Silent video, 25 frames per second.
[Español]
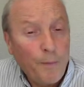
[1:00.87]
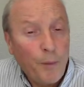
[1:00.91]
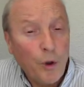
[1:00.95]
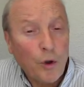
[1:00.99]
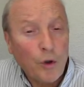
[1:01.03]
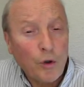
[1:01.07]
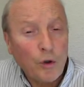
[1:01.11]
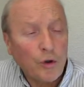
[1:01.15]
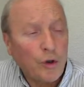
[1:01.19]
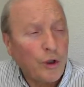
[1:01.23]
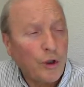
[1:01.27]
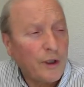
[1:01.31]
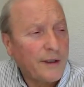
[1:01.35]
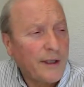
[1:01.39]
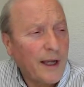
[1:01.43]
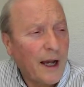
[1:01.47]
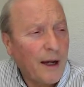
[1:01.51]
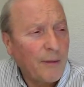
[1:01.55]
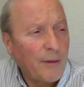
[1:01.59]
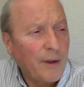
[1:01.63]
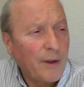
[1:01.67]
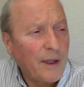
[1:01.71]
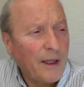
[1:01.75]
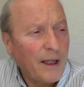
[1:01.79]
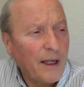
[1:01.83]
poco se
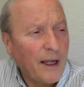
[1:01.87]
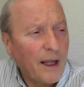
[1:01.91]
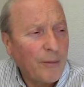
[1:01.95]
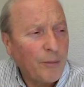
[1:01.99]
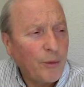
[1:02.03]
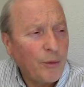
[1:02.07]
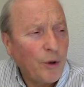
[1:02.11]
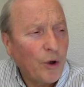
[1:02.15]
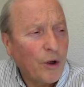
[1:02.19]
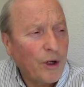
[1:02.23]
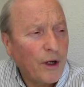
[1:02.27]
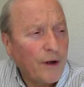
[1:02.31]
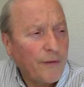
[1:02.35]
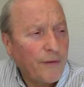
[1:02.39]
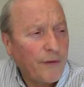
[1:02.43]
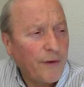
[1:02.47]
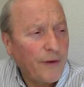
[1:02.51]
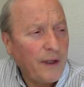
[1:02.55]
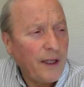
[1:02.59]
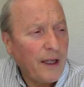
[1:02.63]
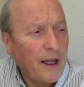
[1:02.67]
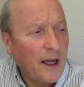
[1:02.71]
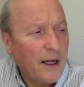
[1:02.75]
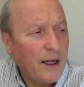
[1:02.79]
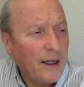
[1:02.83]
sabe de la
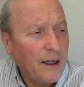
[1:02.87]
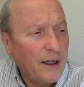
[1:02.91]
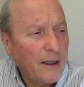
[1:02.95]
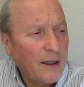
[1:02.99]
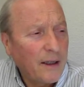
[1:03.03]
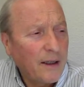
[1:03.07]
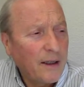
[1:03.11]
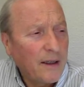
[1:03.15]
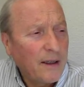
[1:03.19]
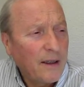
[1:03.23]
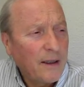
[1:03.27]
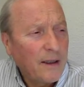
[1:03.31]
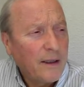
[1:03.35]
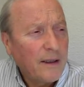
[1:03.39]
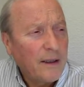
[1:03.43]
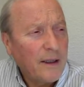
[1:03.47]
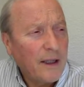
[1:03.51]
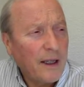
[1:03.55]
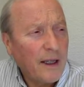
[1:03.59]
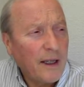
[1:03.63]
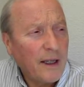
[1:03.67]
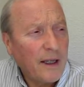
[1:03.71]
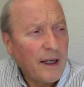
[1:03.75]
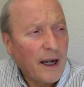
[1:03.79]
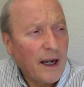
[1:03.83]
biografía
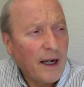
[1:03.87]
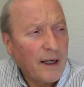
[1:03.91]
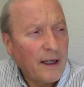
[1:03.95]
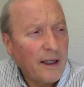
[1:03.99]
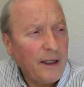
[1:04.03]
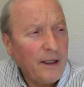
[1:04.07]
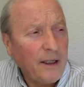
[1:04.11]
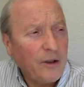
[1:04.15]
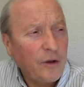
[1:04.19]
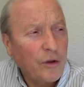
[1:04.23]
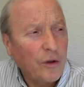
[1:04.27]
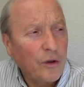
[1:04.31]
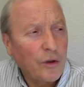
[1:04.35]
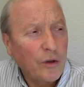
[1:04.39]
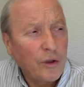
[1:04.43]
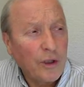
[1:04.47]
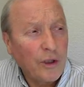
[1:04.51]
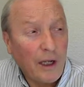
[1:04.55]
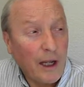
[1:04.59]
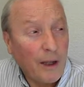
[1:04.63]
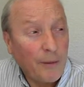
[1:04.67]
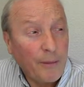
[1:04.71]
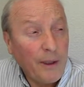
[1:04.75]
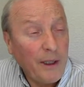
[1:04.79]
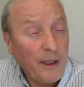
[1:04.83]
de Heráclito,
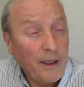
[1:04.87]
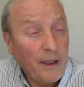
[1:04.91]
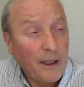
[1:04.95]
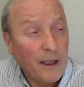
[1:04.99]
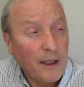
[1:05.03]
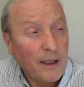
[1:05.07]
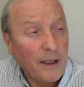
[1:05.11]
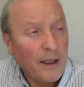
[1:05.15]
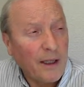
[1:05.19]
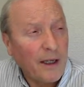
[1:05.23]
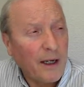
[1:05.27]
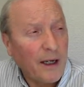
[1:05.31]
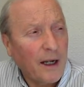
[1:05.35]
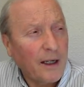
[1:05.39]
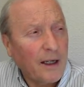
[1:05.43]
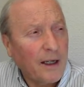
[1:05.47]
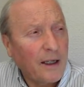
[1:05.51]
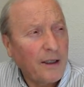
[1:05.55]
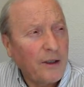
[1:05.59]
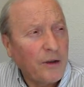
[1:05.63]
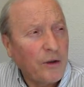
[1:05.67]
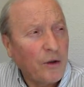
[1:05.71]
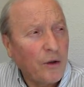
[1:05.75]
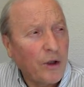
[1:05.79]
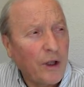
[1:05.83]
de la vida de
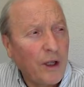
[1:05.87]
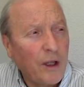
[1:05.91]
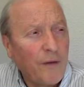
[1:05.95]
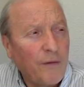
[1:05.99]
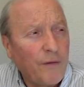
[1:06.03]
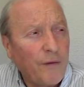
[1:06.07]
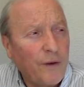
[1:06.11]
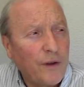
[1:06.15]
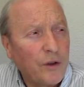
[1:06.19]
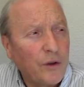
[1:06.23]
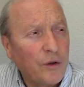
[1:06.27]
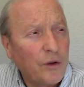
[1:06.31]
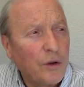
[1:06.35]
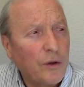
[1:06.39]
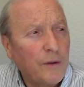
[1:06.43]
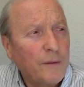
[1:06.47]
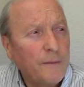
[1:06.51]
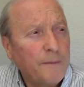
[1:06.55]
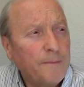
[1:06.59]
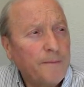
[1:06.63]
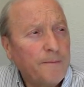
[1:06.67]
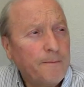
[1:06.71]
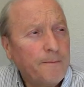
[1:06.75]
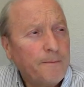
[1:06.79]
Heráclito de Éfeso.